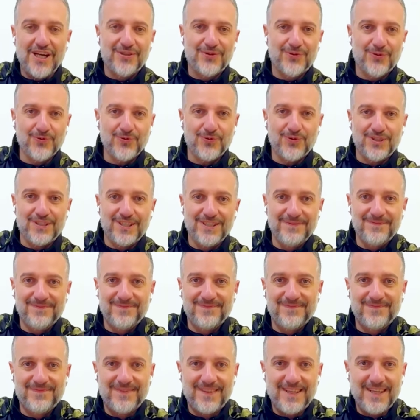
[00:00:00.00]
a tutti
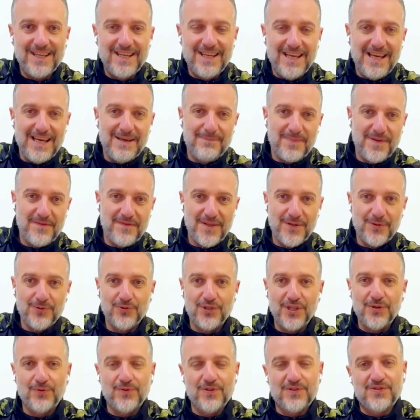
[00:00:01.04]
e
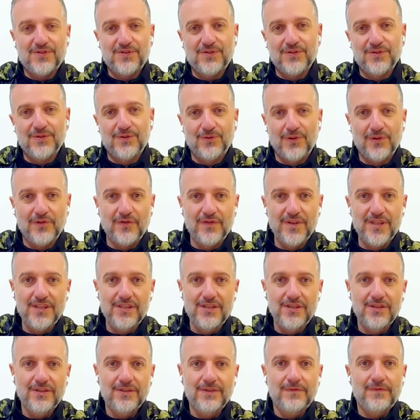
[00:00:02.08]
benvenuti in questo nuovo
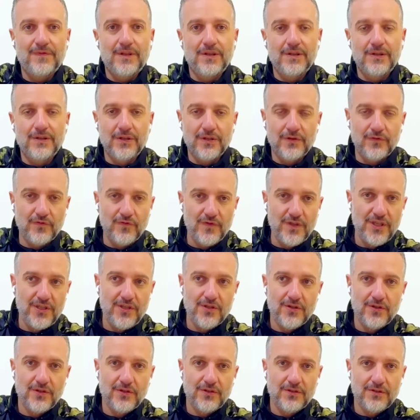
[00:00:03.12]
video, eh, un
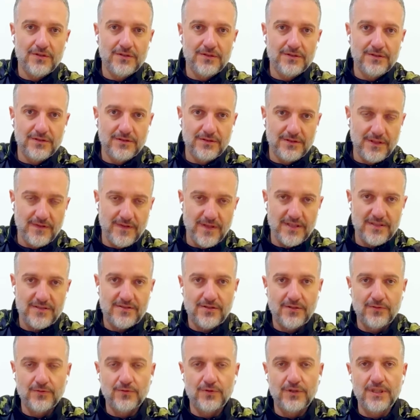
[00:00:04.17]
video eh,
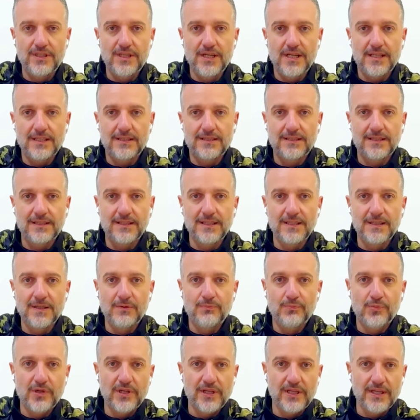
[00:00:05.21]
diverso da tutti gli altri
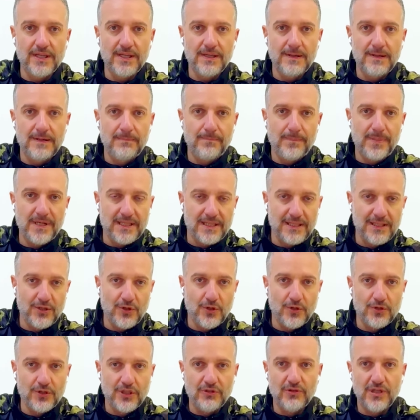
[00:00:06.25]
poiché
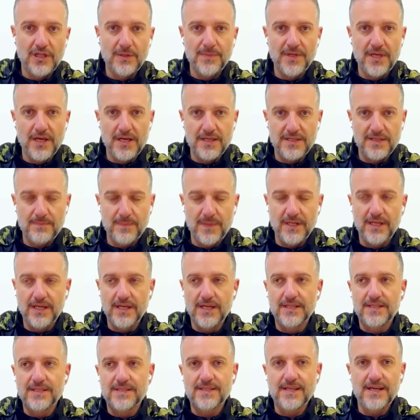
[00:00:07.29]
parlerò di una mia
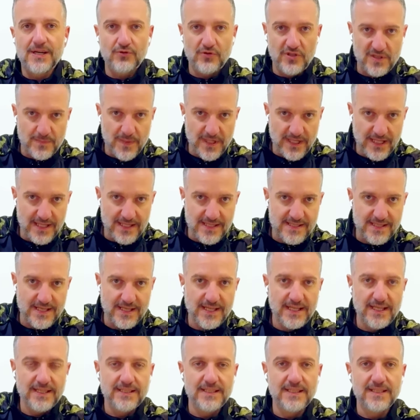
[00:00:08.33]
esperienza, un'esperienza
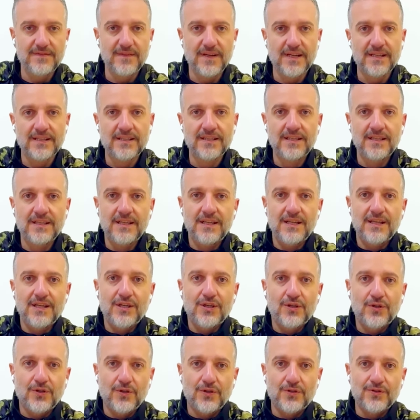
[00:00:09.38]
negativa
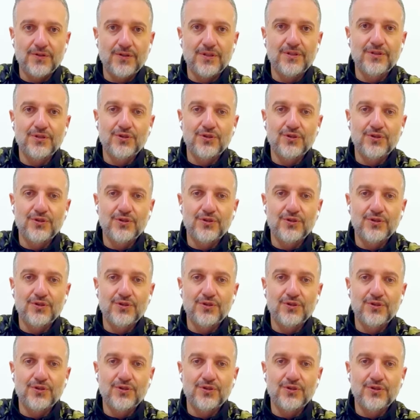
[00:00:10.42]
con